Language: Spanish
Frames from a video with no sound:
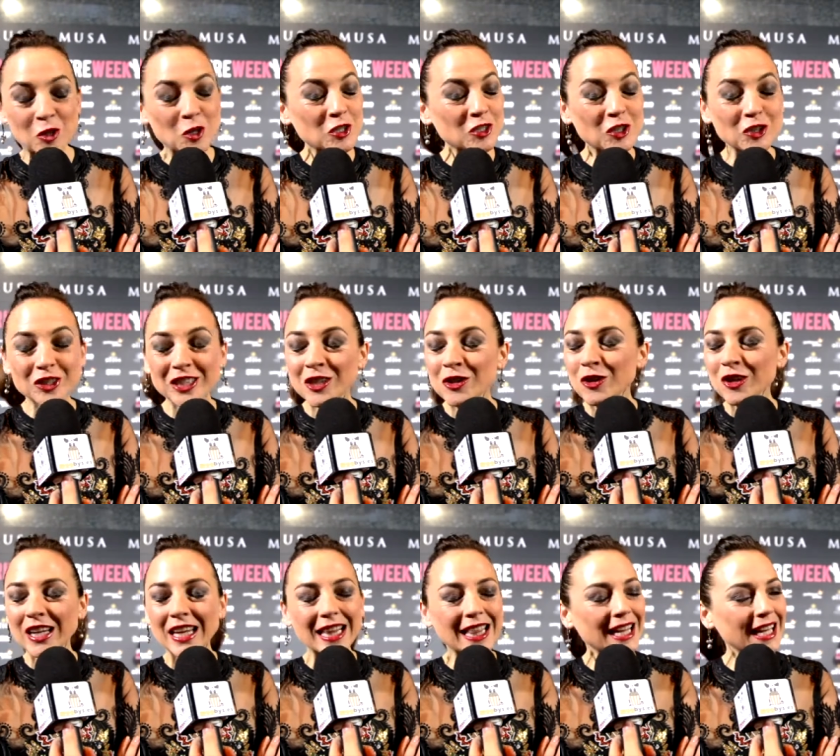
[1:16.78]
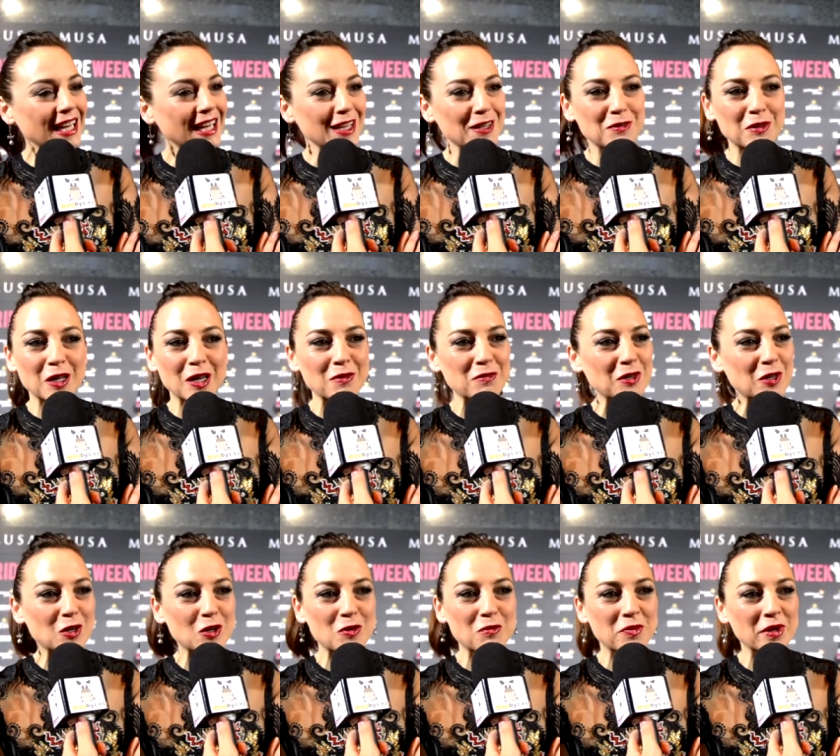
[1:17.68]
no, tengo ni idea de por qué me
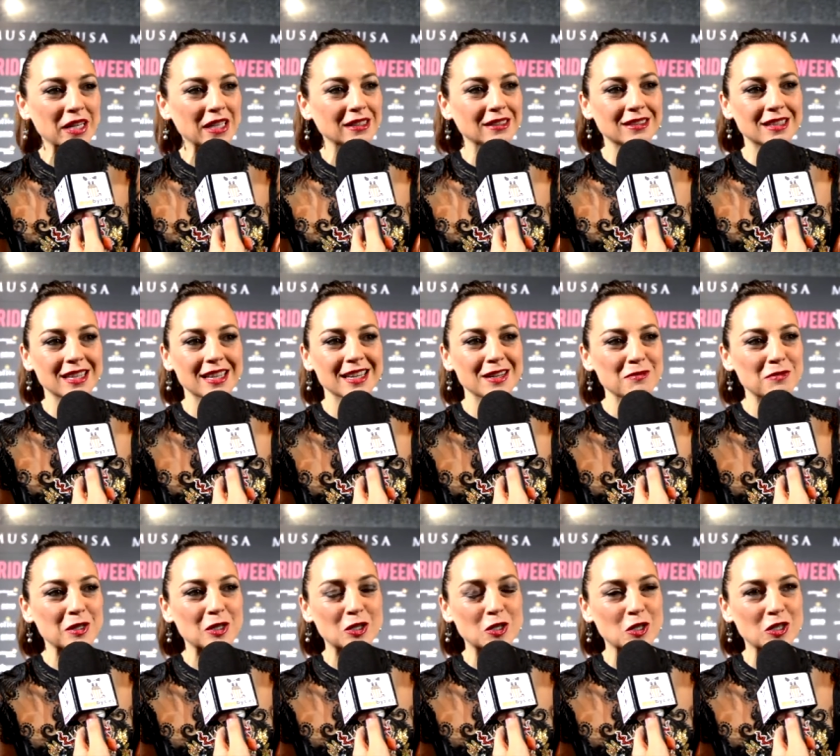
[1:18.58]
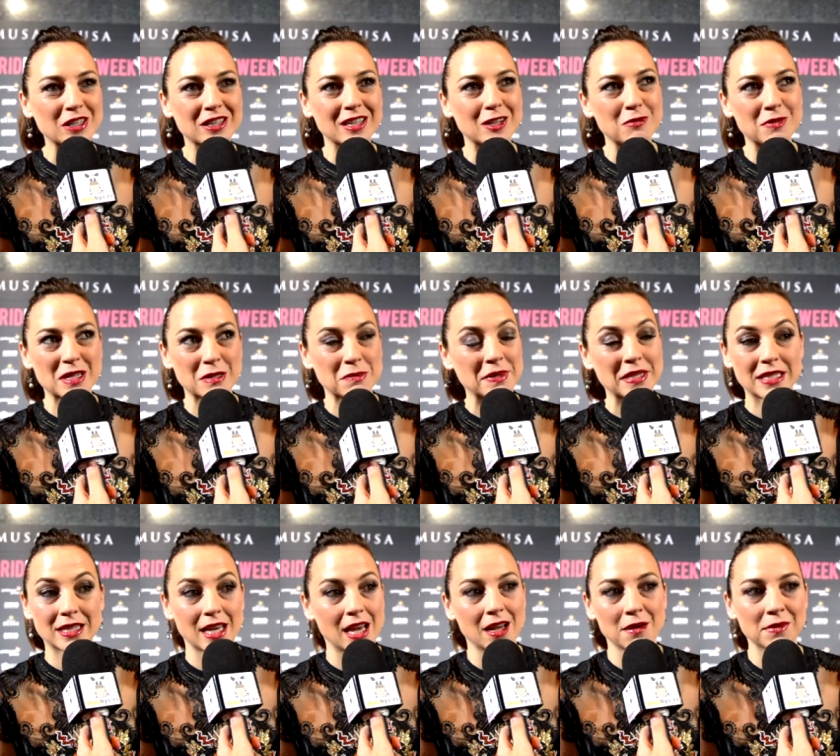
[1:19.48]
lo compré, entré, pero es de lo más
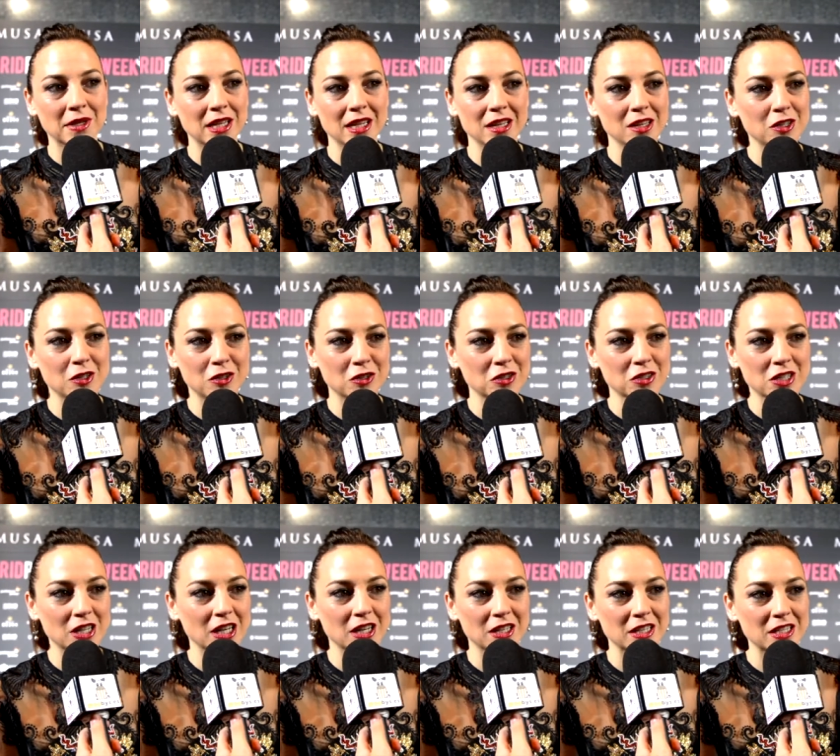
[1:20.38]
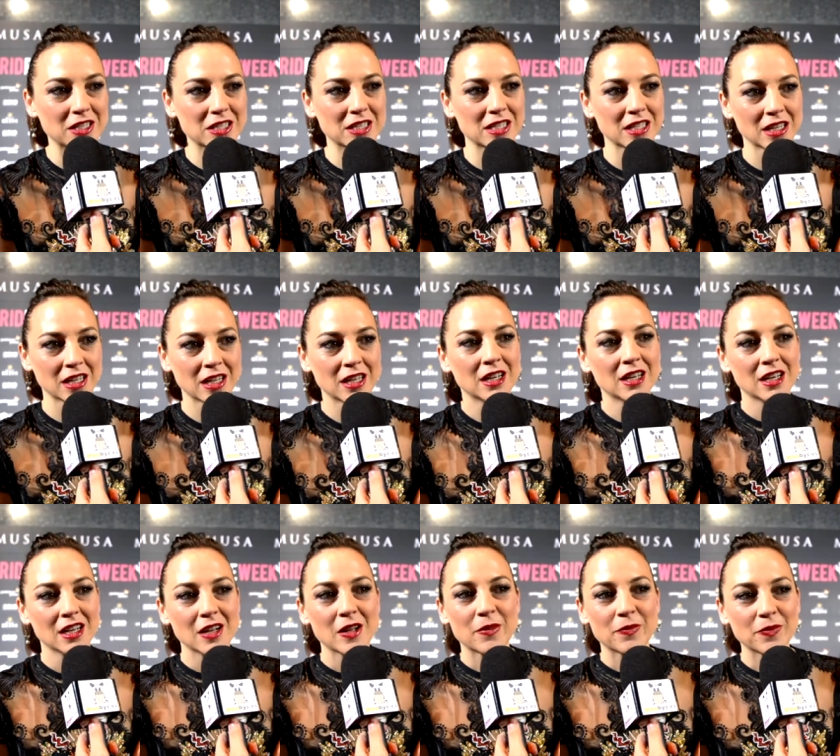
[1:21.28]
bestia que me he leído. O sea, es,
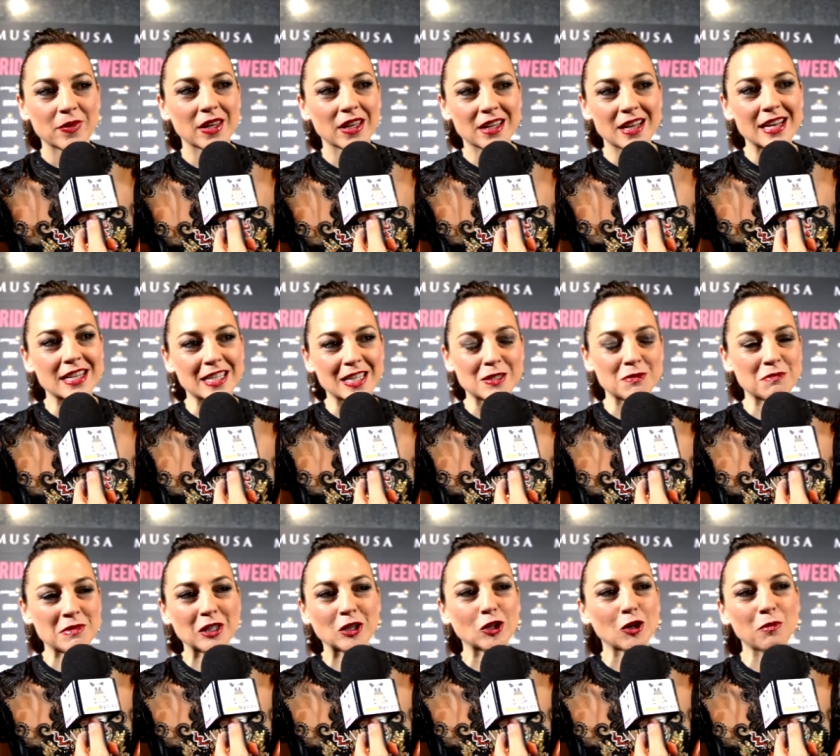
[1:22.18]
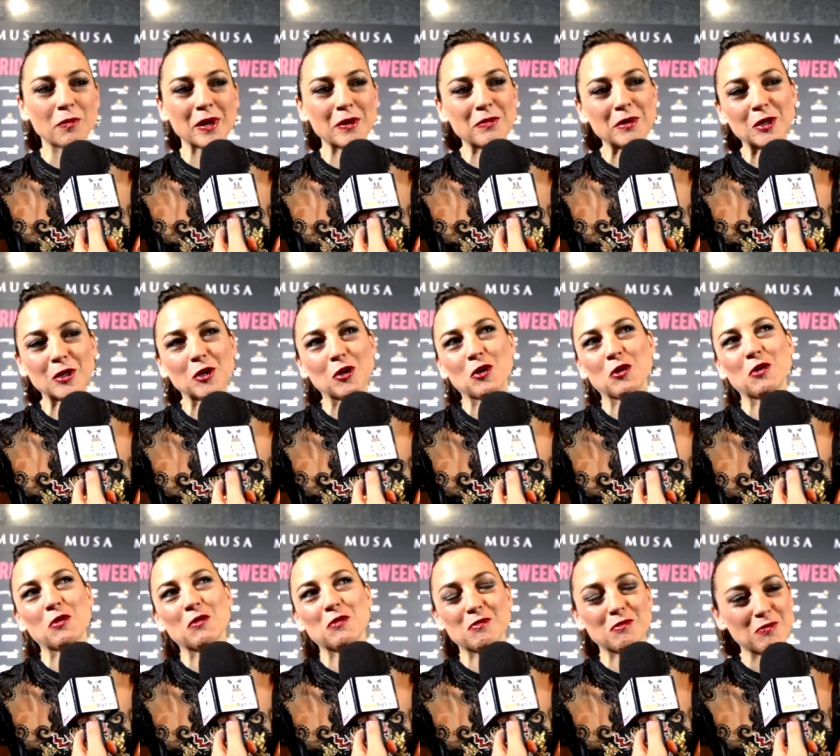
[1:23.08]
ese es mi tope,
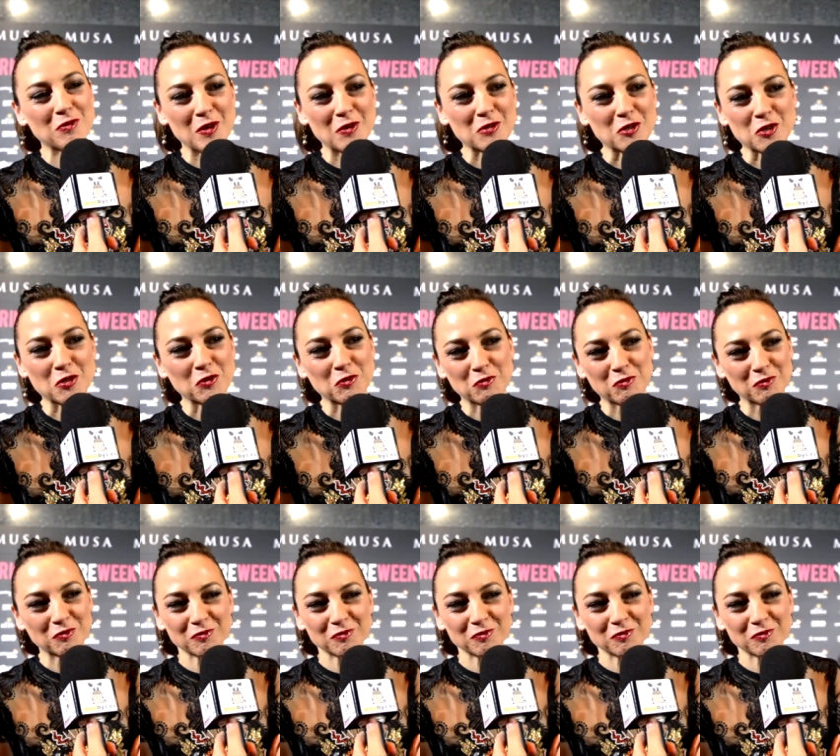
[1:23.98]
pero vamos,